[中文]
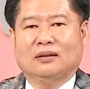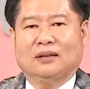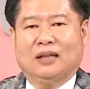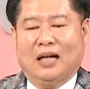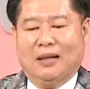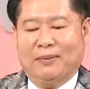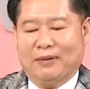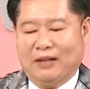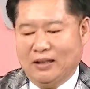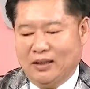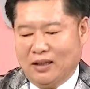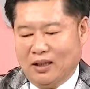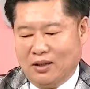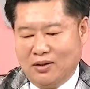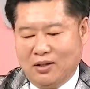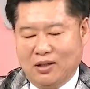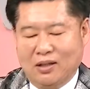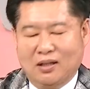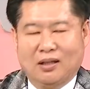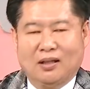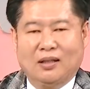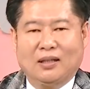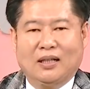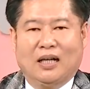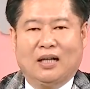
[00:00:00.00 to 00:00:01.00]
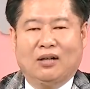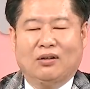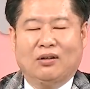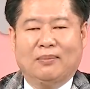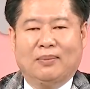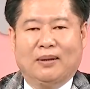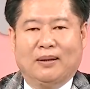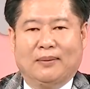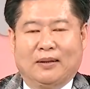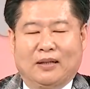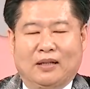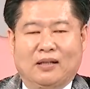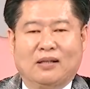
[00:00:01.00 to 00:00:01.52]
大盘到今天拉回
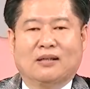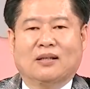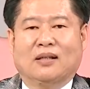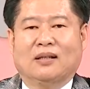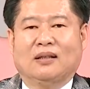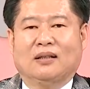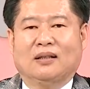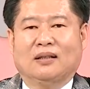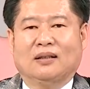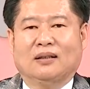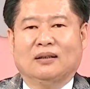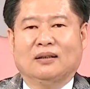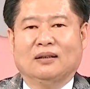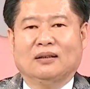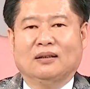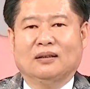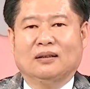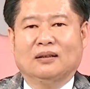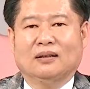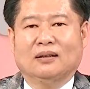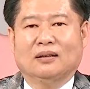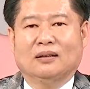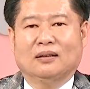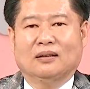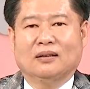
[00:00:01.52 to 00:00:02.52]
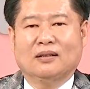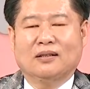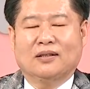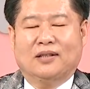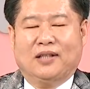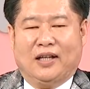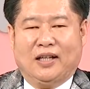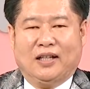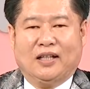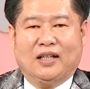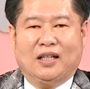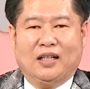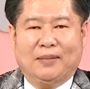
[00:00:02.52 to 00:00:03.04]
八百二三点，
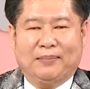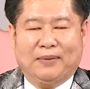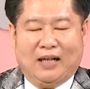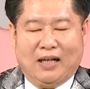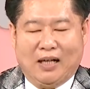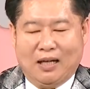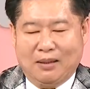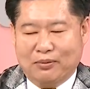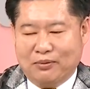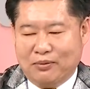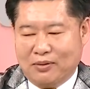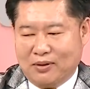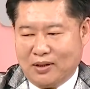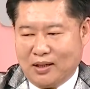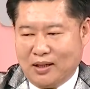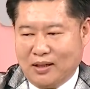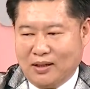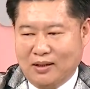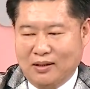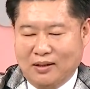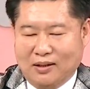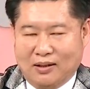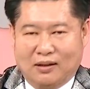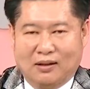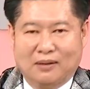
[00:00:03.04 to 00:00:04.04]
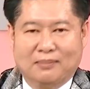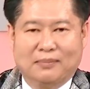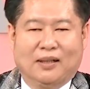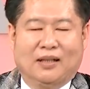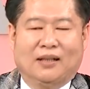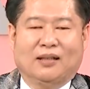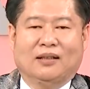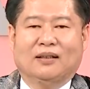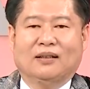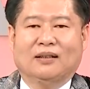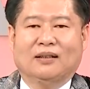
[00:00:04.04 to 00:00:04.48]
这个礼拜爱普三根涨停板，